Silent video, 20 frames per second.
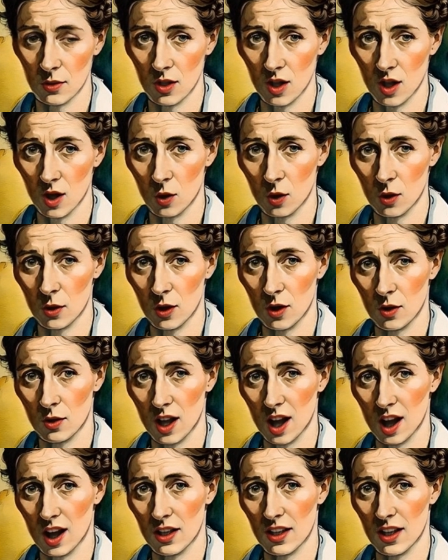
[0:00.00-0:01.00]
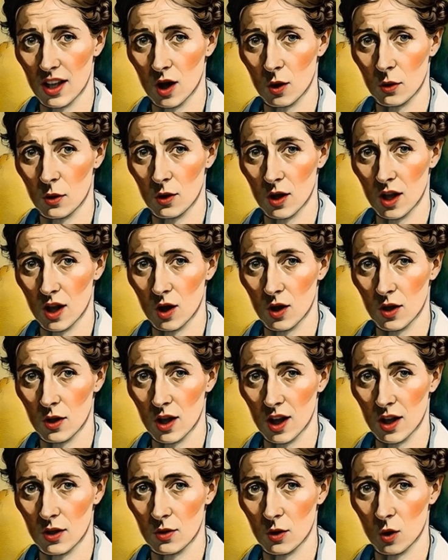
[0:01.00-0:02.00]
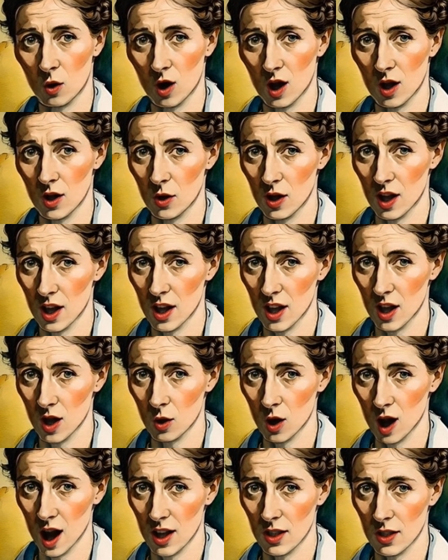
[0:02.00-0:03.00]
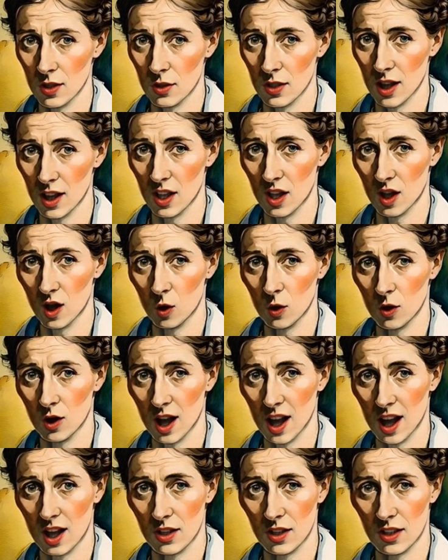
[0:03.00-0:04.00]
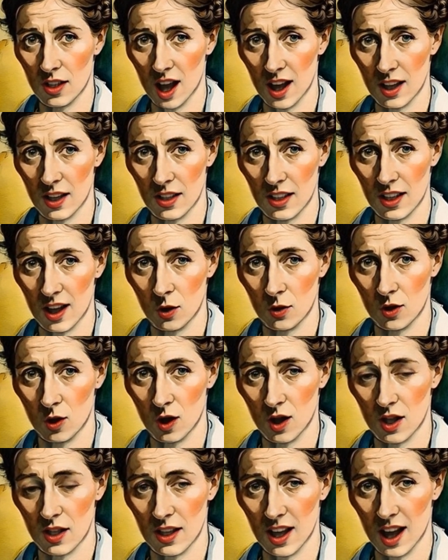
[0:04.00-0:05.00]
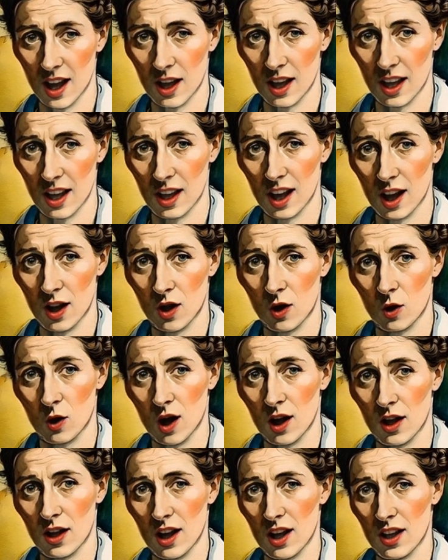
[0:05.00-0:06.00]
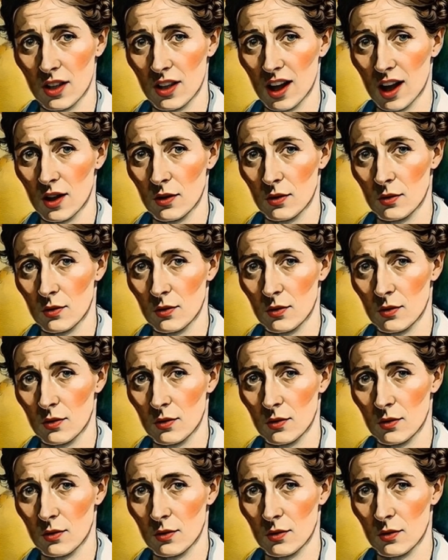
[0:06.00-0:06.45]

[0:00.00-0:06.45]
Su biblioteca se convirtió en mi refugio y en el lugar donde descubría los grandes autores de la literatura inglesa.